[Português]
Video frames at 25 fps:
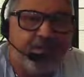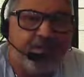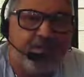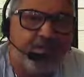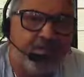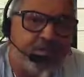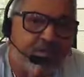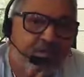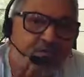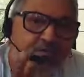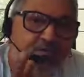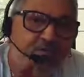
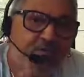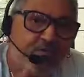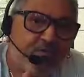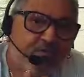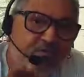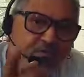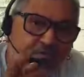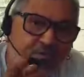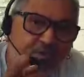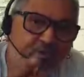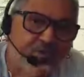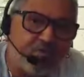Então eu
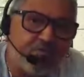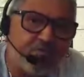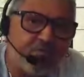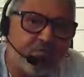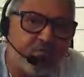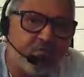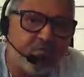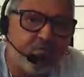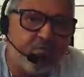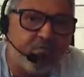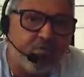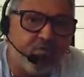te
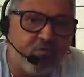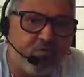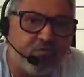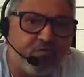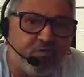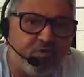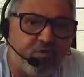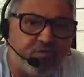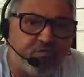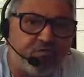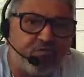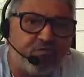faço um
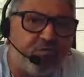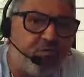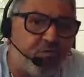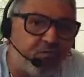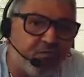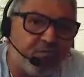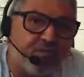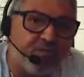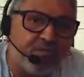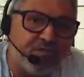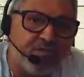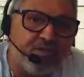convite, vem
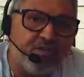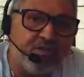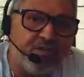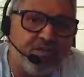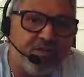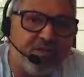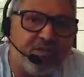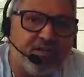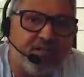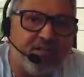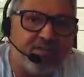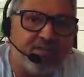conhecer a
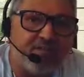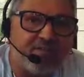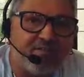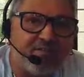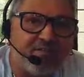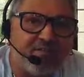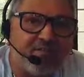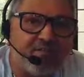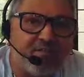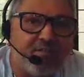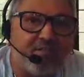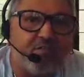
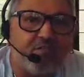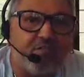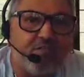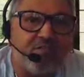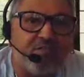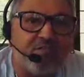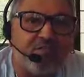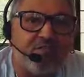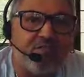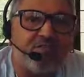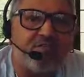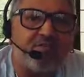Quirais, vem
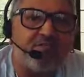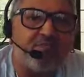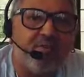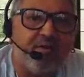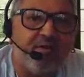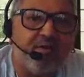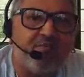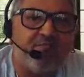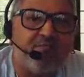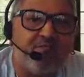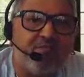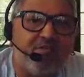conhecer as
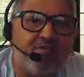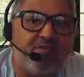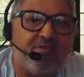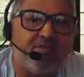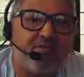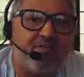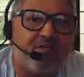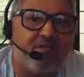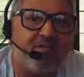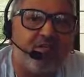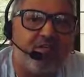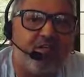
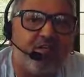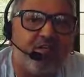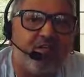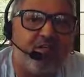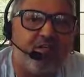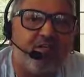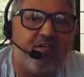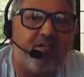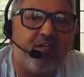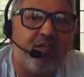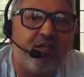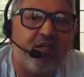maravilhas que
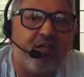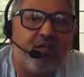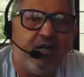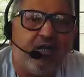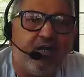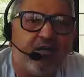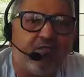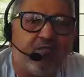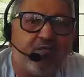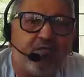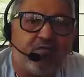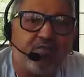tem
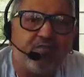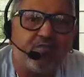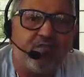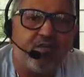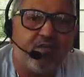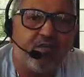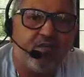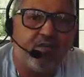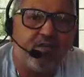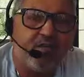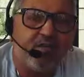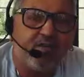a
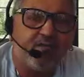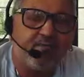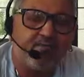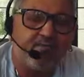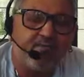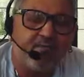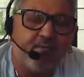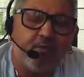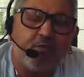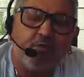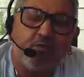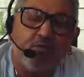nossa
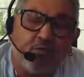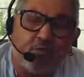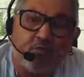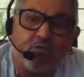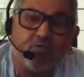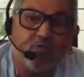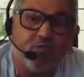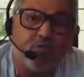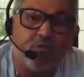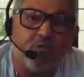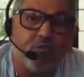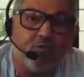o
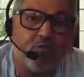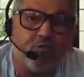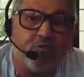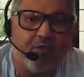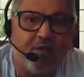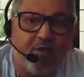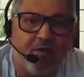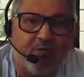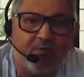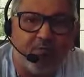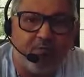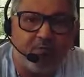nosso
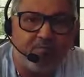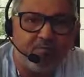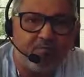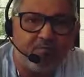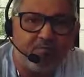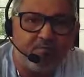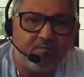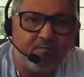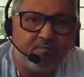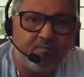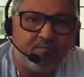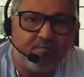litoral.
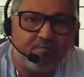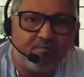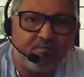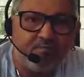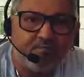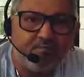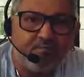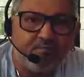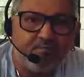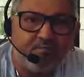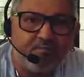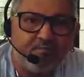
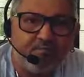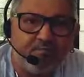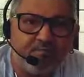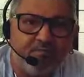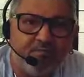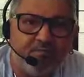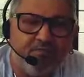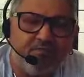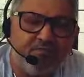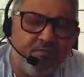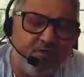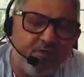
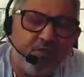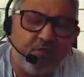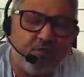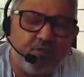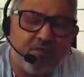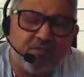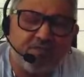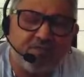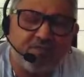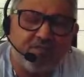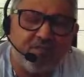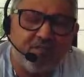Vem
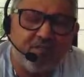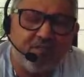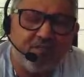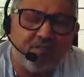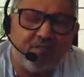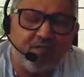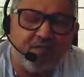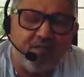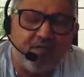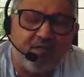conhecer